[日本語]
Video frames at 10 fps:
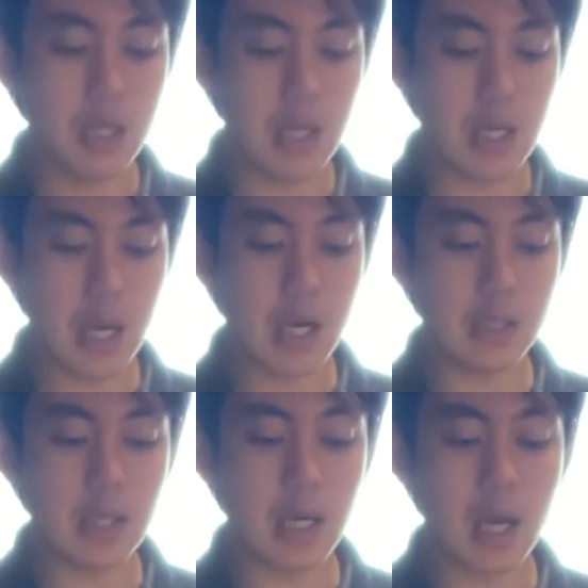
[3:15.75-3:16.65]
で、慣れ
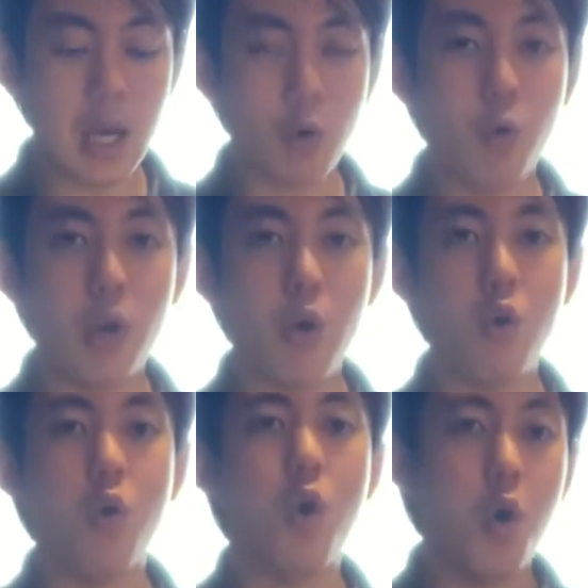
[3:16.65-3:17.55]
たら、これ
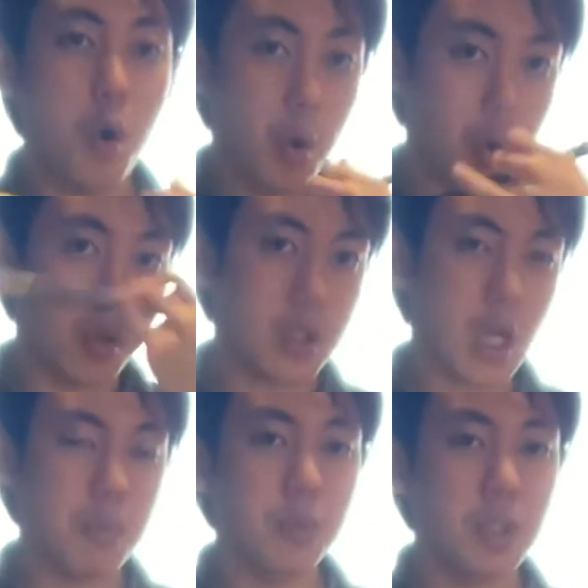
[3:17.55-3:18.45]
を、
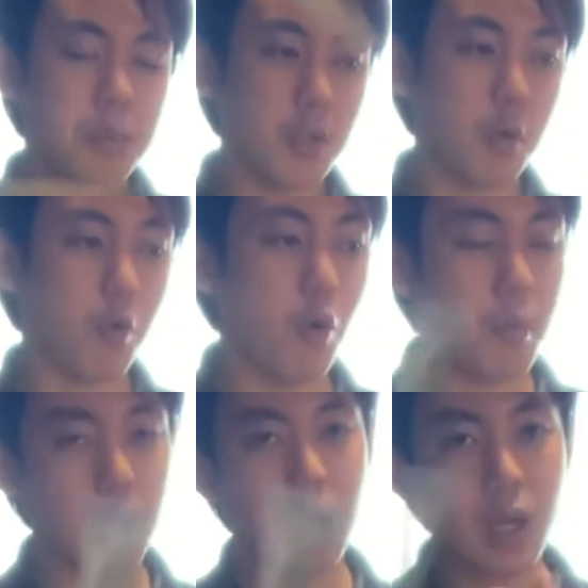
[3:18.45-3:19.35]
サブディビジョン、
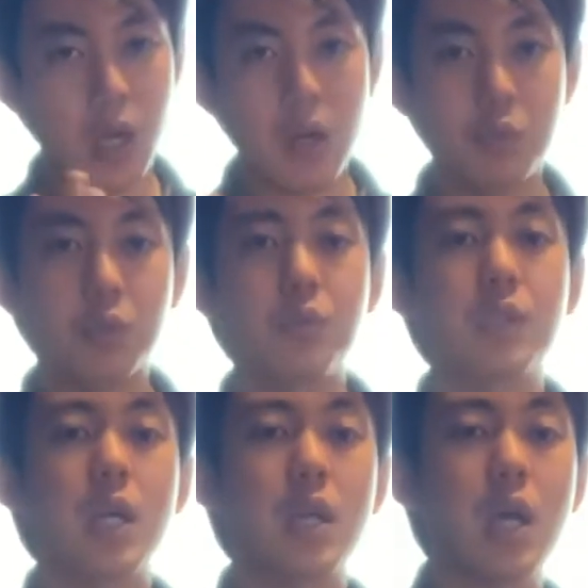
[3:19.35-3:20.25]
細かいカウントを
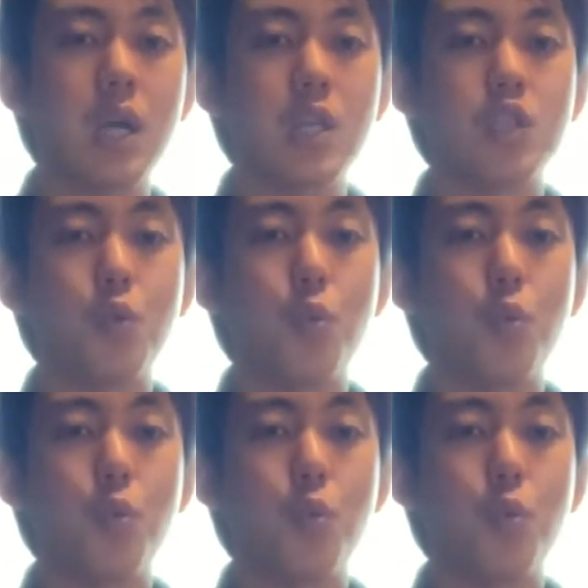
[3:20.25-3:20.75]
歌いながら練習。